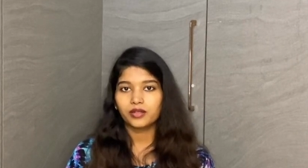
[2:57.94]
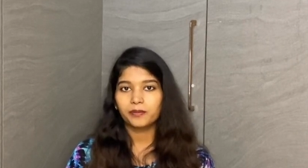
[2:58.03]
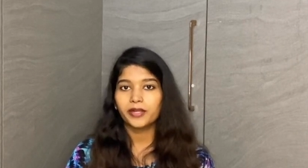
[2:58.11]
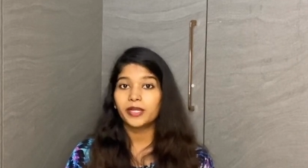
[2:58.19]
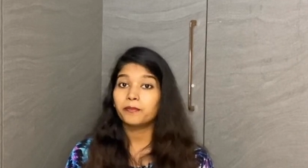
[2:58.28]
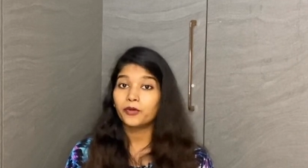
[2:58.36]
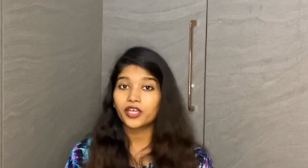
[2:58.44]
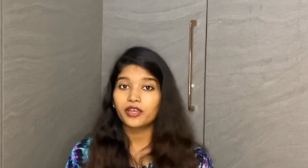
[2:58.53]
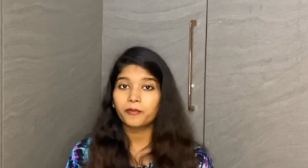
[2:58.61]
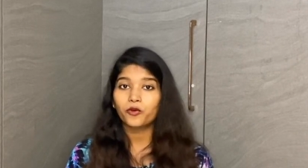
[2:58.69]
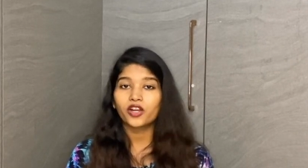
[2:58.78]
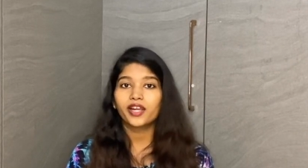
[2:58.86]
மீன் பிடிக்க
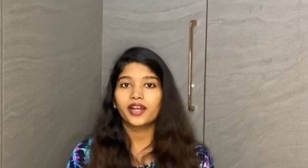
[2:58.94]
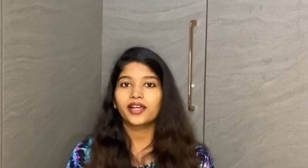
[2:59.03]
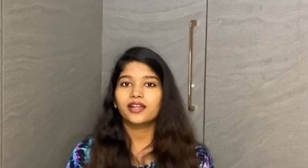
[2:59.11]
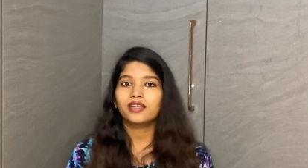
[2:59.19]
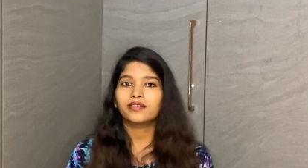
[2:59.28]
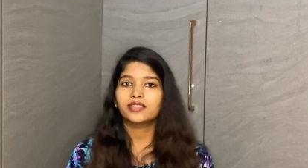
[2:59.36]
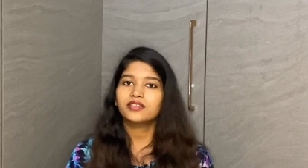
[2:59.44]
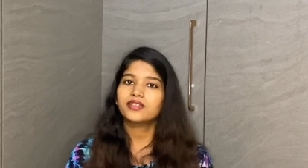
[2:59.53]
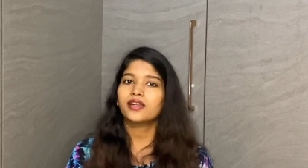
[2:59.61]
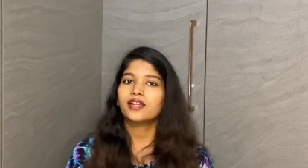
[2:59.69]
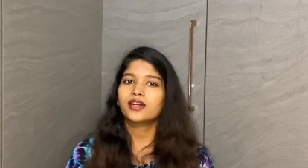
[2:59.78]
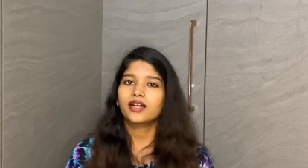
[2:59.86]
போகிற இடங்களை வந்து
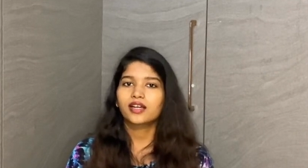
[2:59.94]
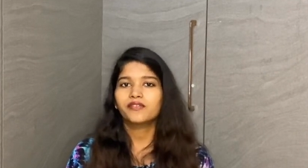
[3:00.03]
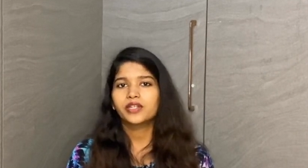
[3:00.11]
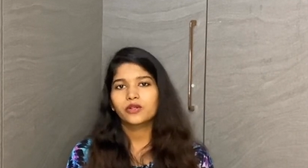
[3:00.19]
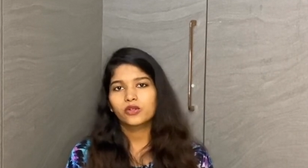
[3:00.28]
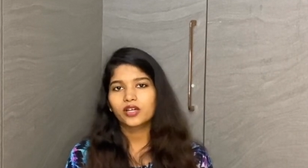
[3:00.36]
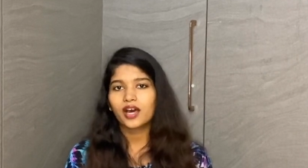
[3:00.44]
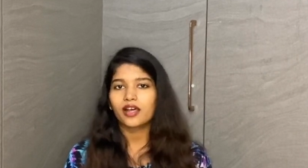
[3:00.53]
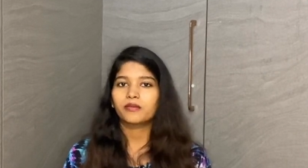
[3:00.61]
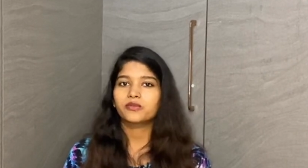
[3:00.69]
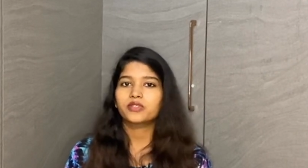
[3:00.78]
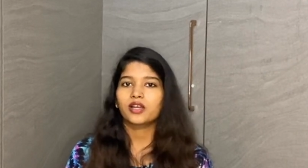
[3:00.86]
சைனாக்காக விட்டு கொடுக்க
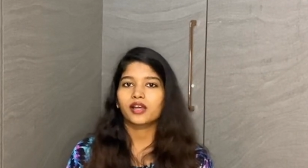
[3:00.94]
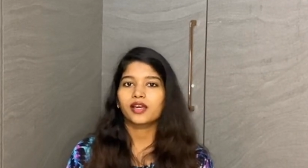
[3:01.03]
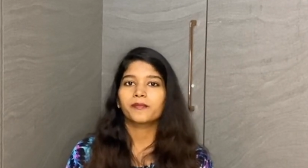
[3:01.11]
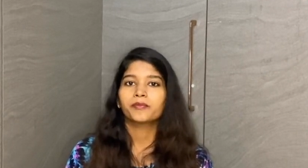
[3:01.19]
ஆரம்பித்தாங்க